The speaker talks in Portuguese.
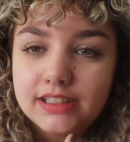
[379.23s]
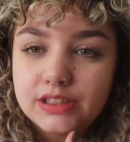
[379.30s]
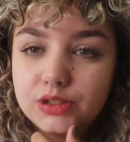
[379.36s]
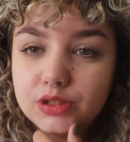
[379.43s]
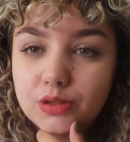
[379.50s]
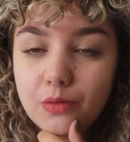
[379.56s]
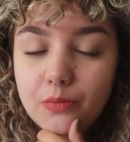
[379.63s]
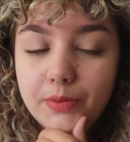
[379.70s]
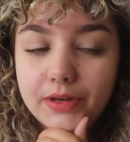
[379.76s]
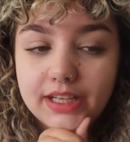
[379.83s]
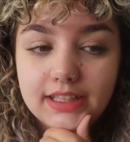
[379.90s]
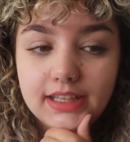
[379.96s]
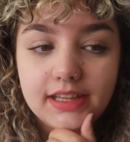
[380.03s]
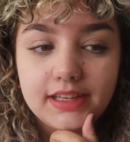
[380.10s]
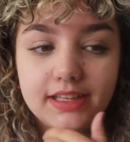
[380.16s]
De
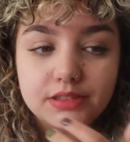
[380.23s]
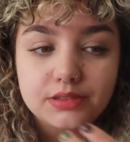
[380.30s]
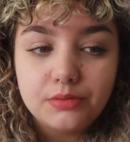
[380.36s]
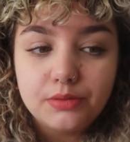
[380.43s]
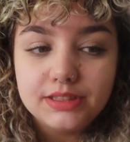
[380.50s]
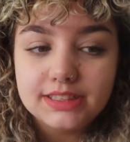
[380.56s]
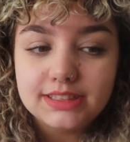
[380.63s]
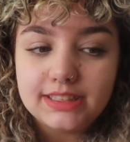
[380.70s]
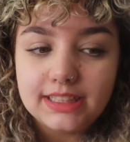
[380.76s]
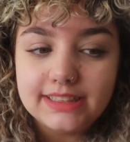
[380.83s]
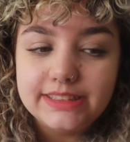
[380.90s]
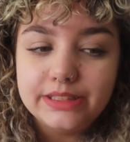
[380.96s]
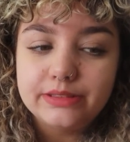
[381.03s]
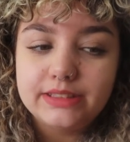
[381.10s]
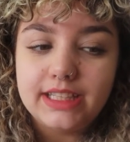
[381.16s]
compreender que as coisas têm
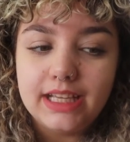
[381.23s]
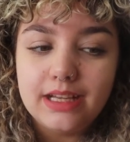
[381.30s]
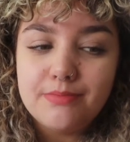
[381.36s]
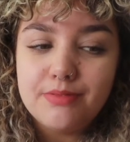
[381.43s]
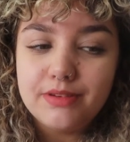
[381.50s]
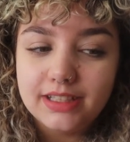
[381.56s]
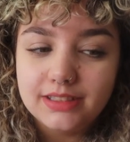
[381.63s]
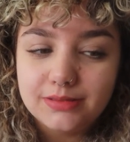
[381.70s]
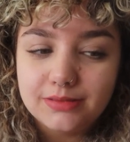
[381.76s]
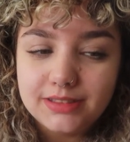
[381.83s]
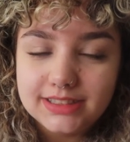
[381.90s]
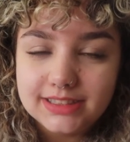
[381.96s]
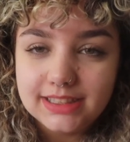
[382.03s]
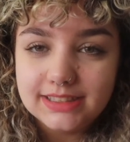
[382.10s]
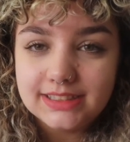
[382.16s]
seu tempo, que as
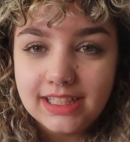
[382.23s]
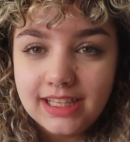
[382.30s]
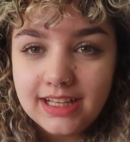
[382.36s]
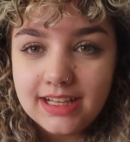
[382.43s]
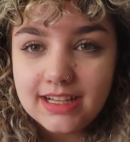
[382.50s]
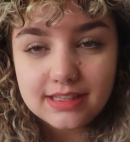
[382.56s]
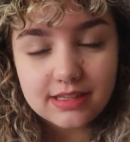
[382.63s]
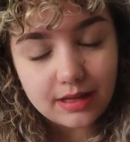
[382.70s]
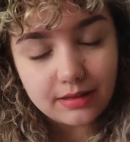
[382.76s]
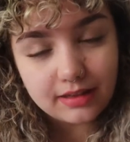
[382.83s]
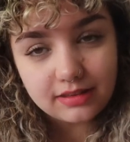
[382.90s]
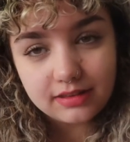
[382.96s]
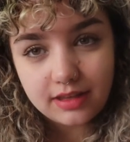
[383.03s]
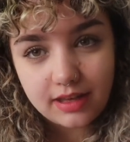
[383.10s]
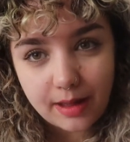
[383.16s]
coisas
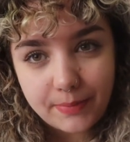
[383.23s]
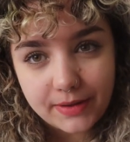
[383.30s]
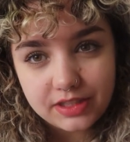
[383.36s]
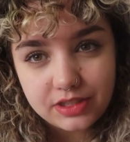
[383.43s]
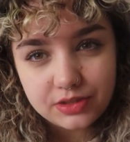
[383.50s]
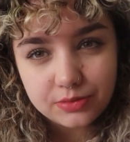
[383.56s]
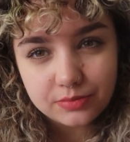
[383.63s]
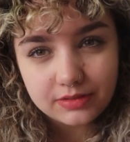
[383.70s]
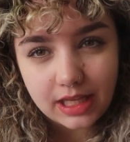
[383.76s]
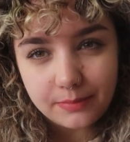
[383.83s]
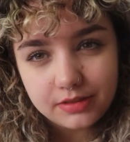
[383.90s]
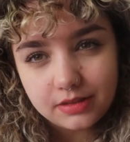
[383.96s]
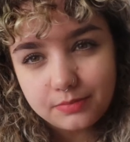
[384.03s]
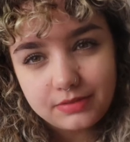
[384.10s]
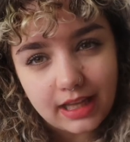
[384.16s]
hum, a partir de um
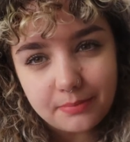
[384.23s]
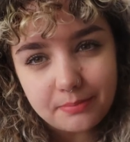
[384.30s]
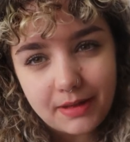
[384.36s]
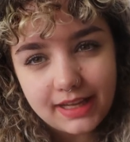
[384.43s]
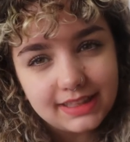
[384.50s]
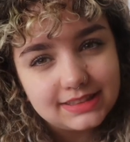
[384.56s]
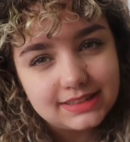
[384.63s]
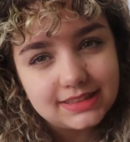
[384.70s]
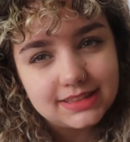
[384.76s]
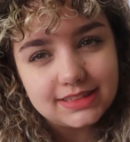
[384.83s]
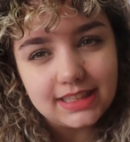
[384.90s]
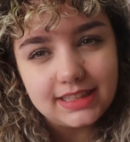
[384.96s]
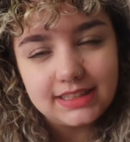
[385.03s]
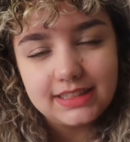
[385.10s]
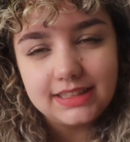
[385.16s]
tempo não tem mais
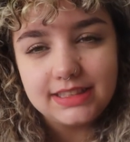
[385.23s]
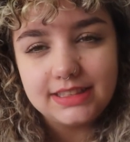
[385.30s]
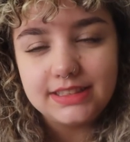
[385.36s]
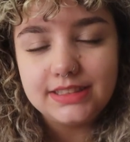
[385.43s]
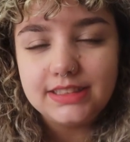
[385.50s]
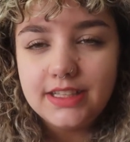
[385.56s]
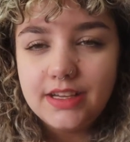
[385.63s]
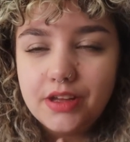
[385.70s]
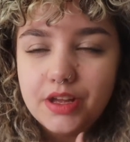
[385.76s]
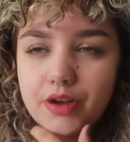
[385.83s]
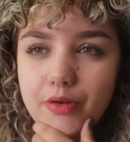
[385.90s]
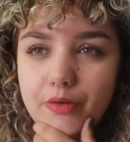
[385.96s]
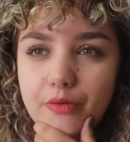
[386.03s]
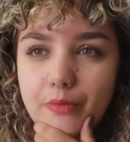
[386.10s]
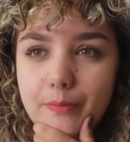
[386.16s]
uh,
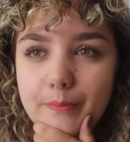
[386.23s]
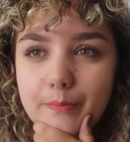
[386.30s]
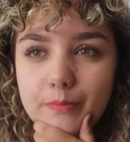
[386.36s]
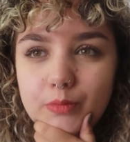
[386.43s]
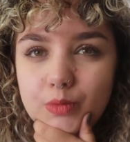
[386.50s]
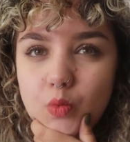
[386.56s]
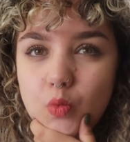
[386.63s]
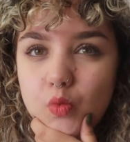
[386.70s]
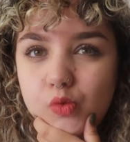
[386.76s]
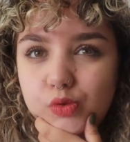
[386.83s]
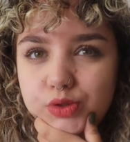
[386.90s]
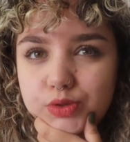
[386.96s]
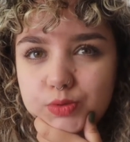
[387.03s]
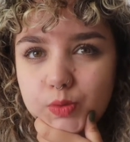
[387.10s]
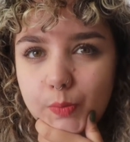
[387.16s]
um, um
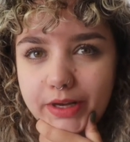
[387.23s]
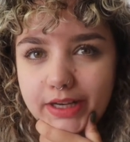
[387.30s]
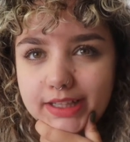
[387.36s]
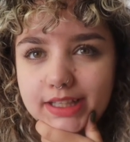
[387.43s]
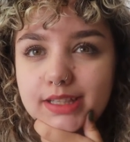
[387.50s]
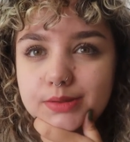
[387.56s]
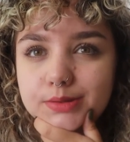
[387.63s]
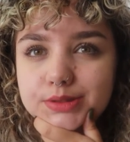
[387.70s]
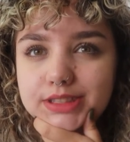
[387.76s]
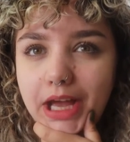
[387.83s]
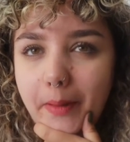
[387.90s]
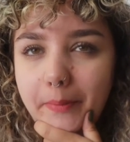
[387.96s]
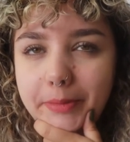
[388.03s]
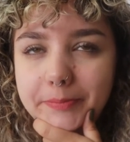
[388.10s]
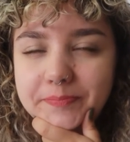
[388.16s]
uso para aquilo,
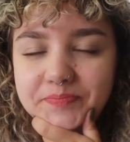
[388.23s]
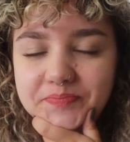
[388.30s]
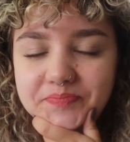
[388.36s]
sabe?